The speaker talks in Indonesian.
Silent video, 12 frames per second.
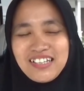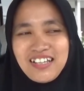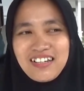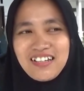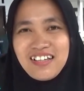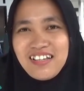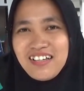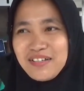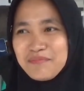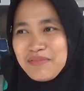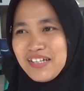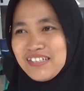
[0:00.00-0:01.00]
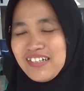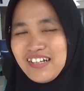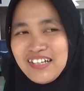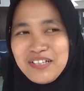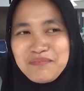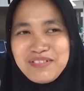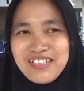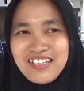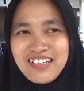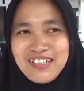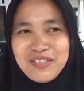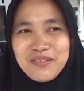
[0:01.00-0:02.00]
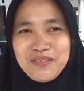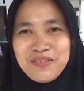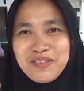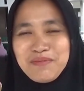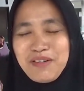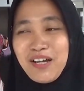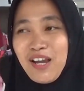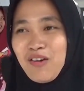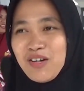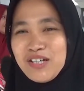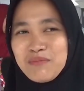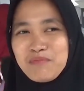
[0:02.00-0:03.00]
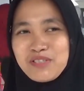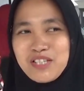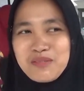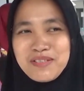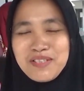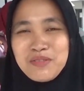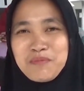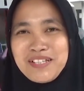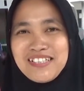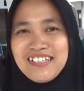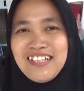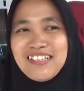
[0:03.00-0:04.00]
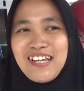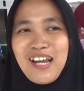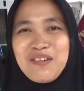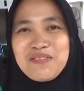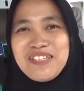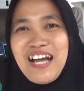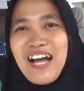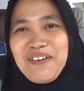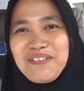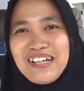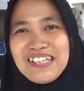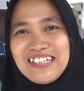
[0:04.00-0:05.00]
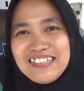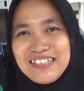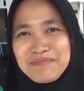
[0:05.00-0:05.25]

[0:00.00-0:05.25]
karena banyak ada masyarakat itu kalau ke puskesmas itu periksanya terlalu jauh karena